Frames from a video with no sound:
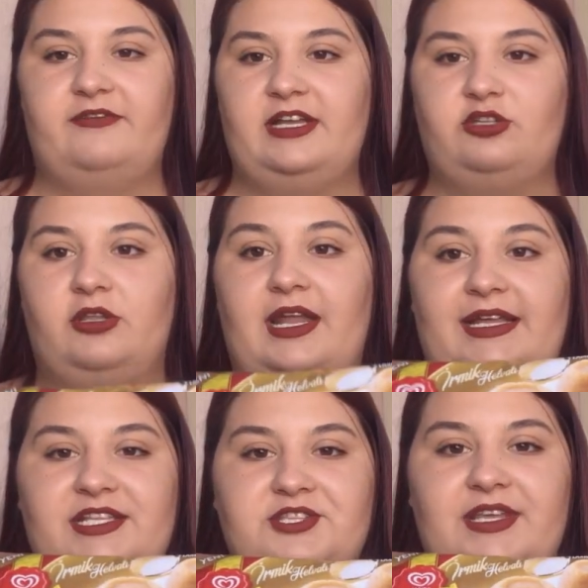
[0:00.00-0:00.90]
Fiyat
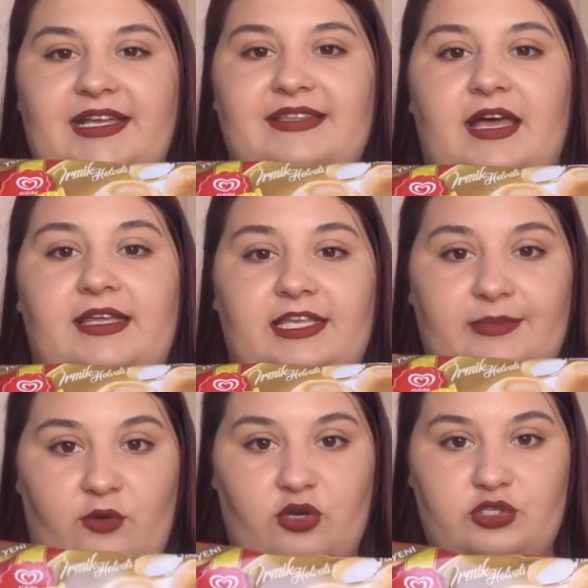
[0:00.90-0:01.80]
olarak içinde iki, tane,
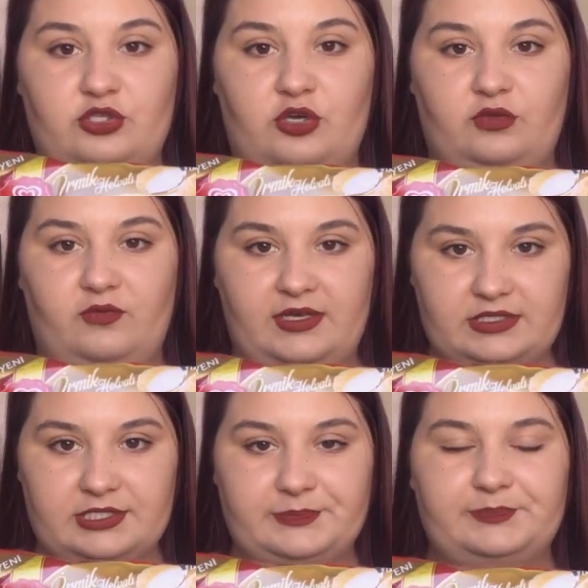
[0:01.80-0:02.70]
iki porsiyon var.